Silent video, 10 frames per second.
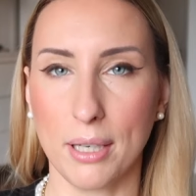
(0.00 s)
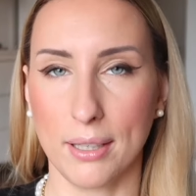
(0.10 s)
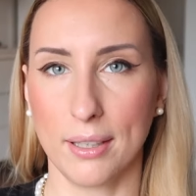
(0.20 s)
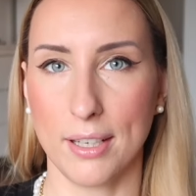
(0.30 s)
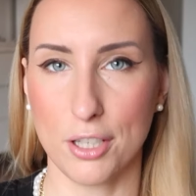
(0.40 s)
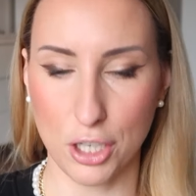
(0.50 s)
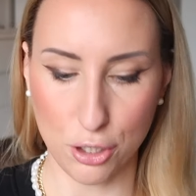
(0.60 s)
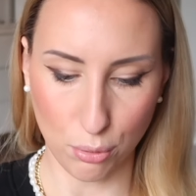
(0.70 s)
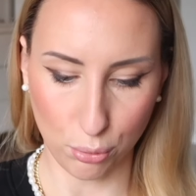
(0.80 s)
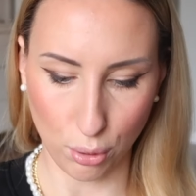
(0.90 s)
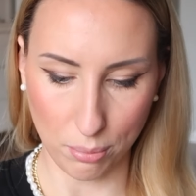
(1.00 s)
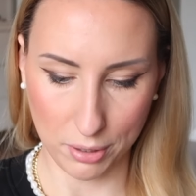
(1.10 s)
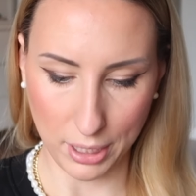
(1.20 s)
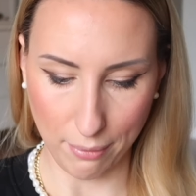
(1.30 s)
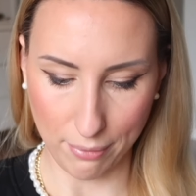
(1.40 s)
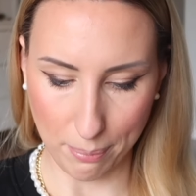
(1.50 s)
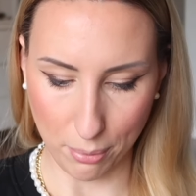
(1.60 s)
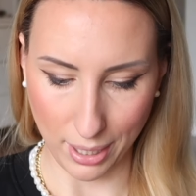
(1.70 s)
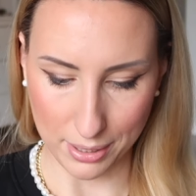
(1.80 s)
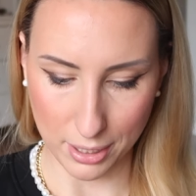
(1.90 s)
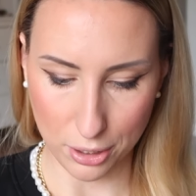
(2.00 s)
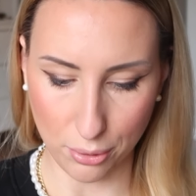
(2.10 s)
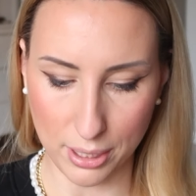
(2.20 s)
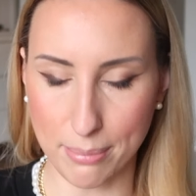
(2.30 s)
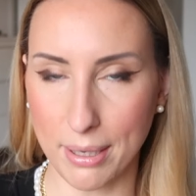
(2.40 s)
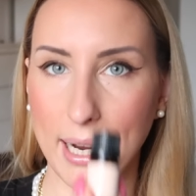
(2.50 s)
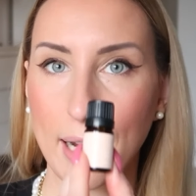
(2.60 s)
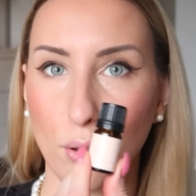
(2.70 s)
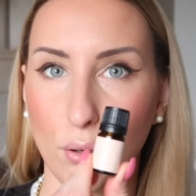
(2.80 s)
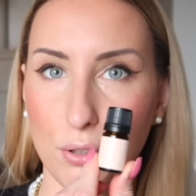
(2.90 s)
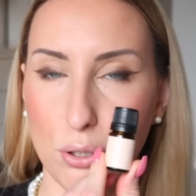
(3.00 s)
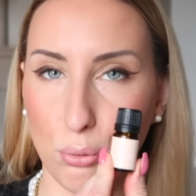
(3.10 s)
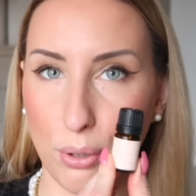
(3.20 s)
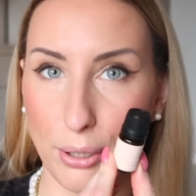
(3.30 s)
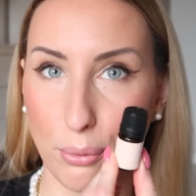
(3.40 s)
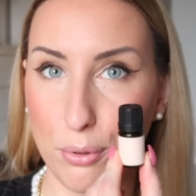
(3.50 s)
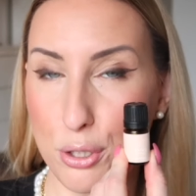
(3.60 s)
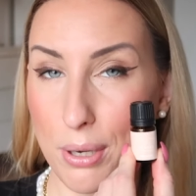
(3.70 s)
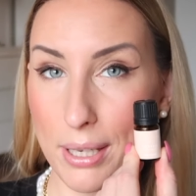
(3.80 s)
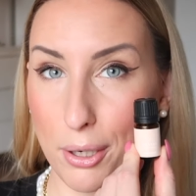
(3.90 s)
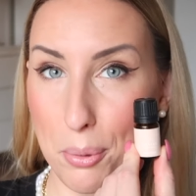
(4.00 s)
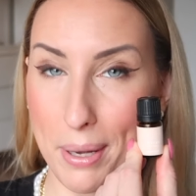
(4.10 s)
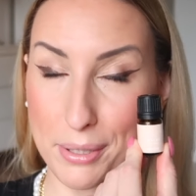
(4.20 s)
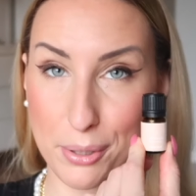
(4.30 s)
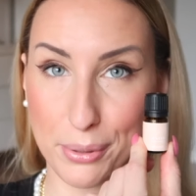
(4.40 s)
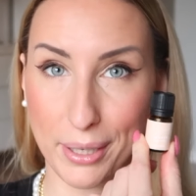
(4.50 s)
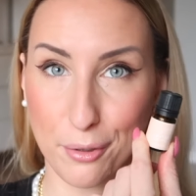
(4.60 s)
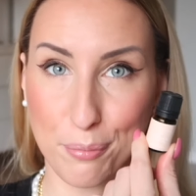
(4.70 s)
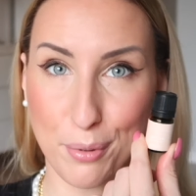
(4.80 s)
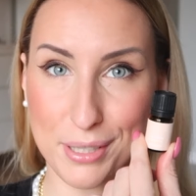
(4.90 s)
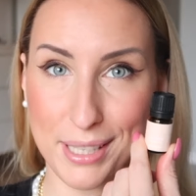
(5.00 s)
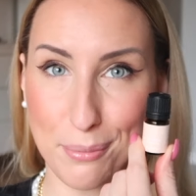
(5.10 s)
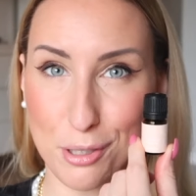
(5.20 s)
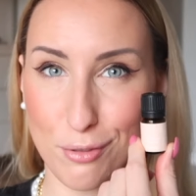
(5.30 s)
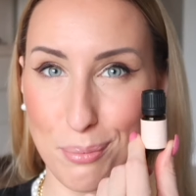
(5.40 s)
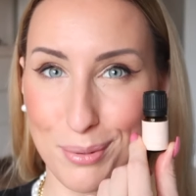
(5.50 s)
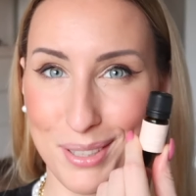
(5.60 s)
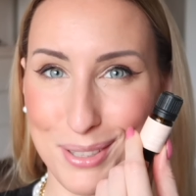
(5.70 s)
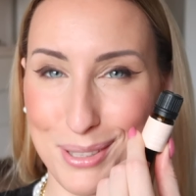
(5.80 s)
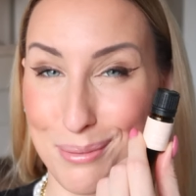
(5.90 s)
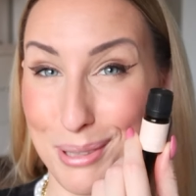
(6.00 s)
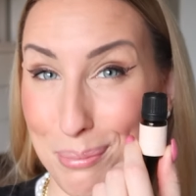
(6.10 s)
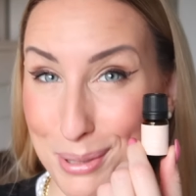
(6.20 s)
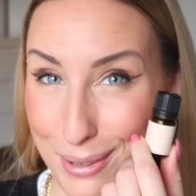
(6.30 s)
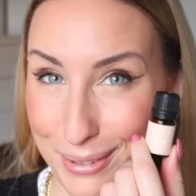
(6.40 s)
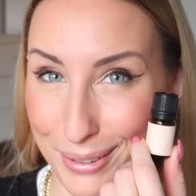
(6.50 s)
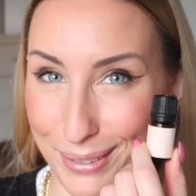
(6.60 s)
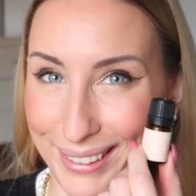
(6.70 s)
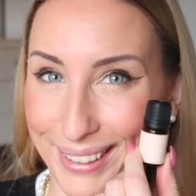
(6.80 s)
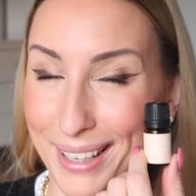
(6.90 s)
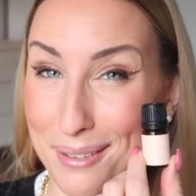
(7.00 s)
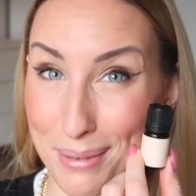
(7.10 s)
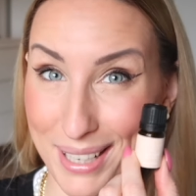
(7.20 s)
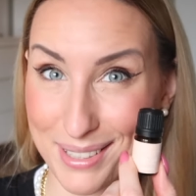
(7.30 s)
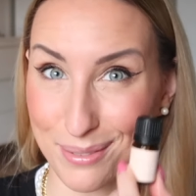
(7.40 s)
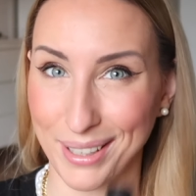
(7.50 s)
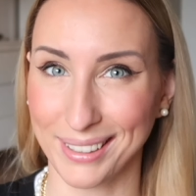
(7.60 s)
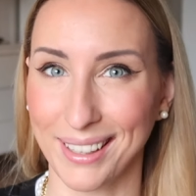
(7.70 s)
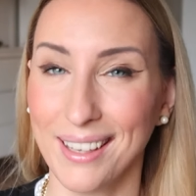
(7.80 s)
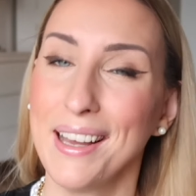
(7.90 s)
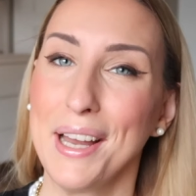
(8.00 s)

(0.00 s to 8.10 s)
e, rzeczą, którą chciałam Wam pokazać, to jest marka Lowisz, która dołączyła jako partner do I Love Boxa i muszę Wam powiedzieć, że to są niepozorne olejki, ale bardzo fajne.